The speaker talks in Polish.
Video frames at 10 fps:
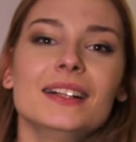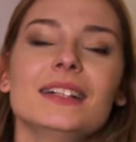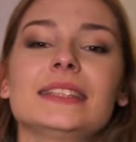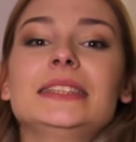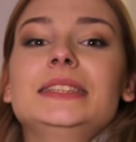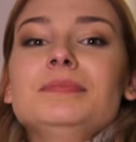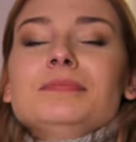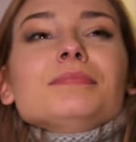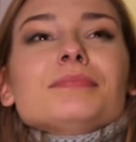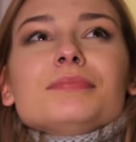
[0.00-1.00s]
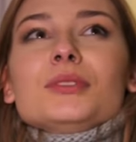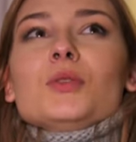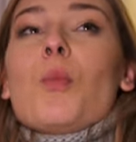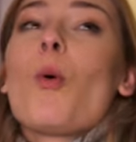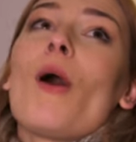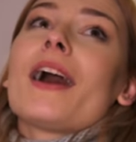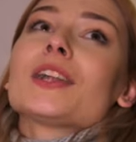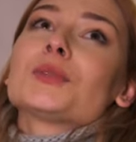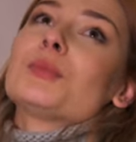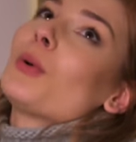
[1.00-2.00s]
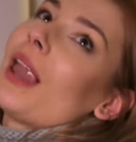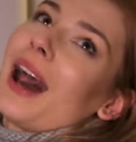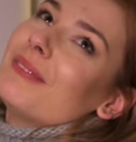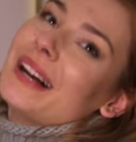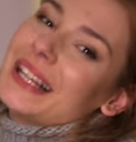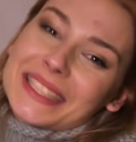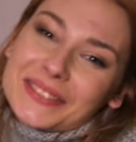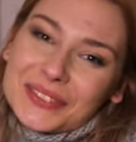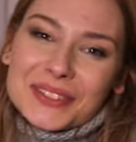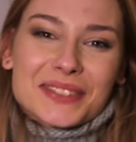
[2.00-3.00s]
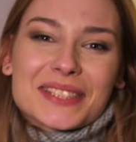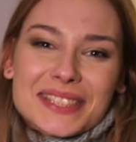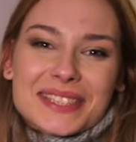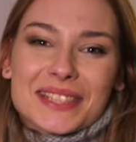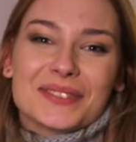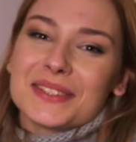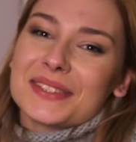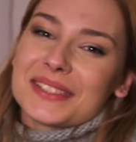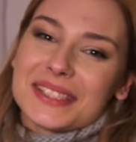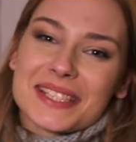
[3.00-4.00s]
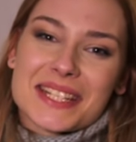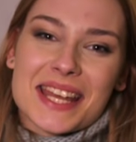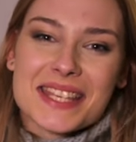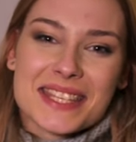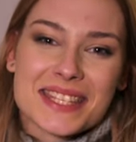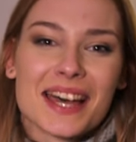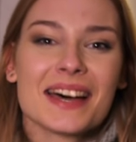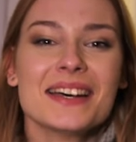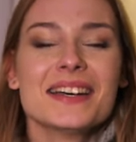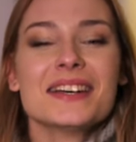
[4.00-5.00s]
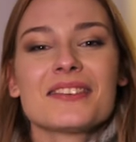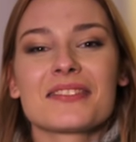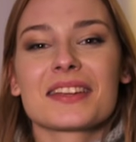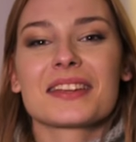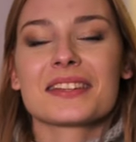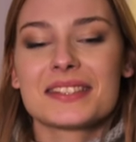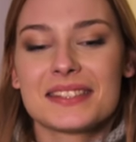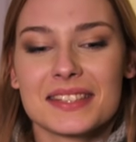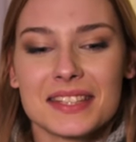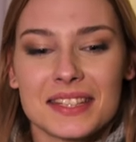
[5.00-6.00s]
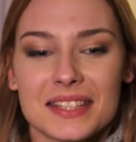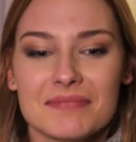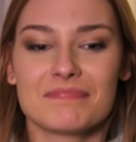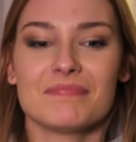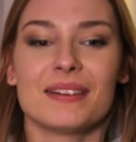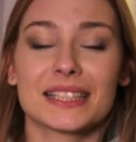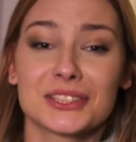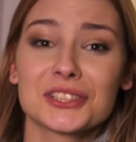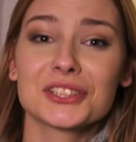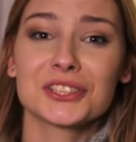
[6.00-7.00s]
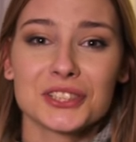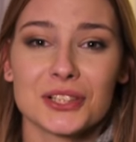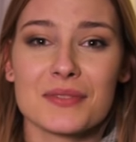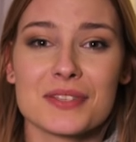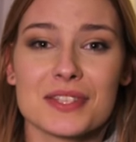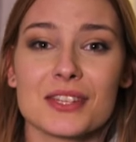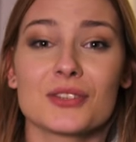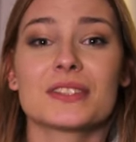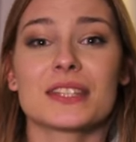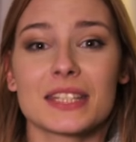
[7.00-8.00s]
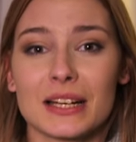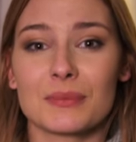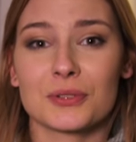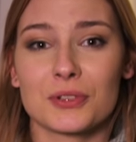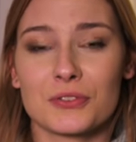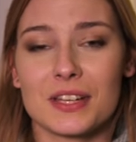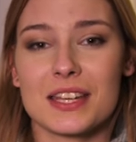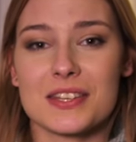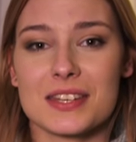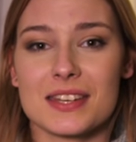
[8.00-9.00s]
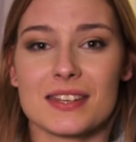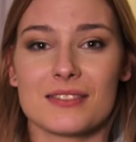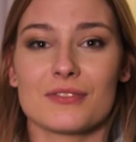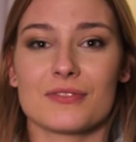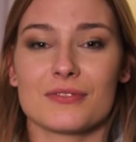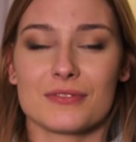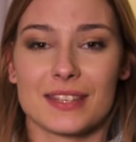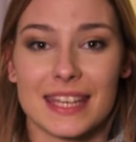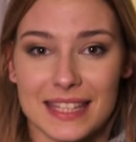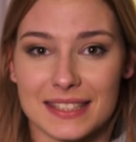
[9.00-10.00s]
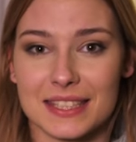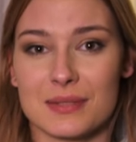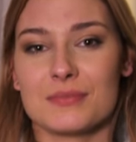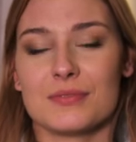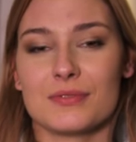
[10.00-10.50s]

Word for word: E, był płacz, był lament, było wszystko, były ze szczęścia, więc y, bardzo cieszyłam się i doceniałam tą chwilę, że jestem